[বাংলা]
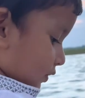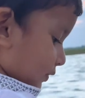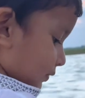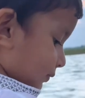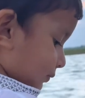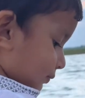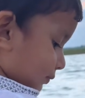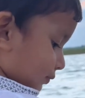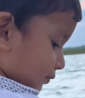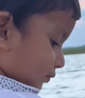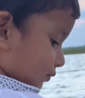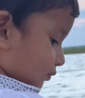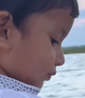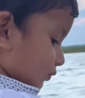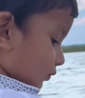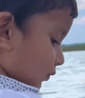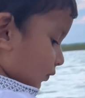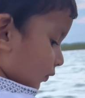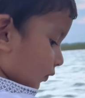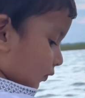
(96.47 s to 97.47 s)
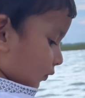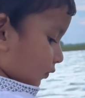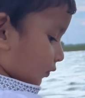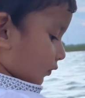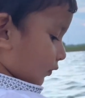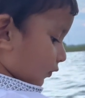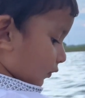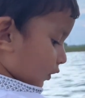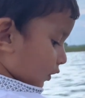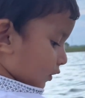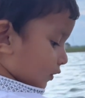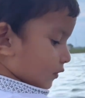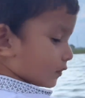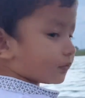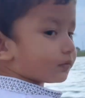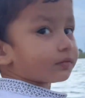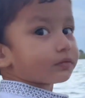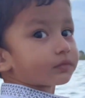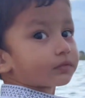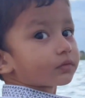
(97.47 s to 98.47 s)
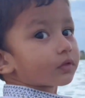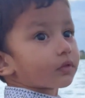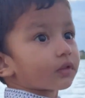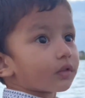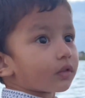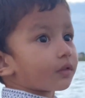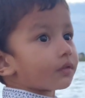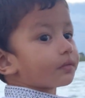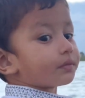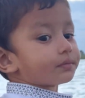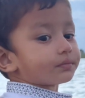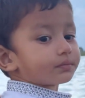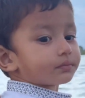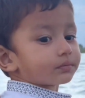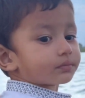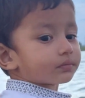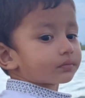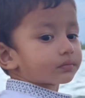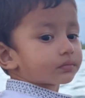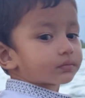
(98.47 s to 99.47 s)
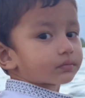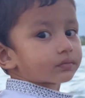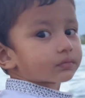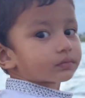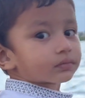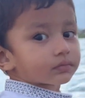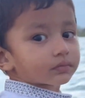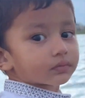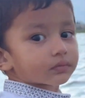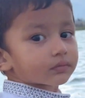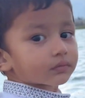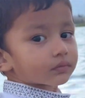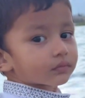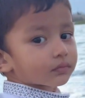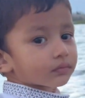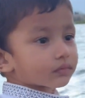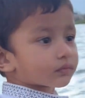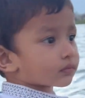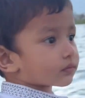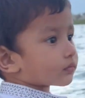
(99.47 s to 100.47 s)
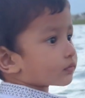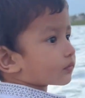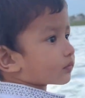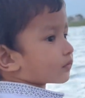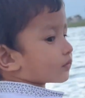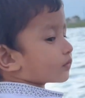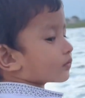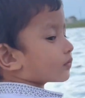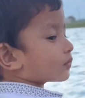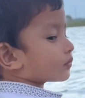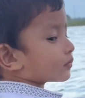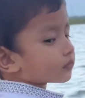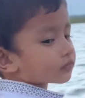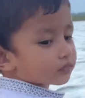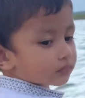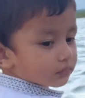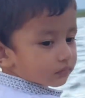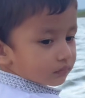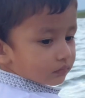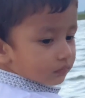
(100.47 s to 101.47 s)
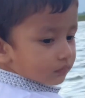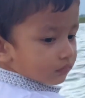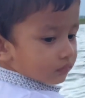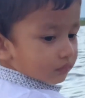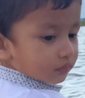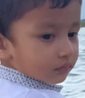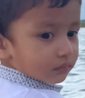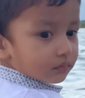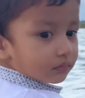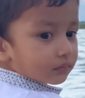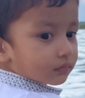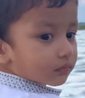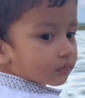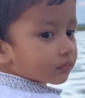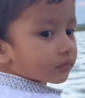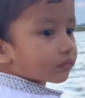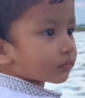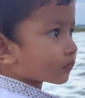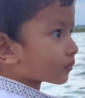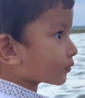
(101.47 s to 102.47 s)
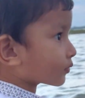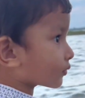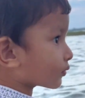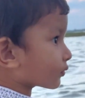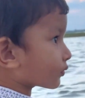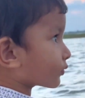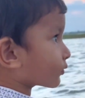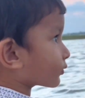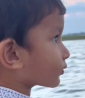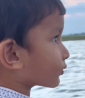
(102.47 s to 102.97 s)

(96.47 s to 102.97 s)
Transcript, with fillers: এই যে দেখো দেখো রেখি রেখে রেখি দেখো রেখি এই বাবা এই বাবা মাছ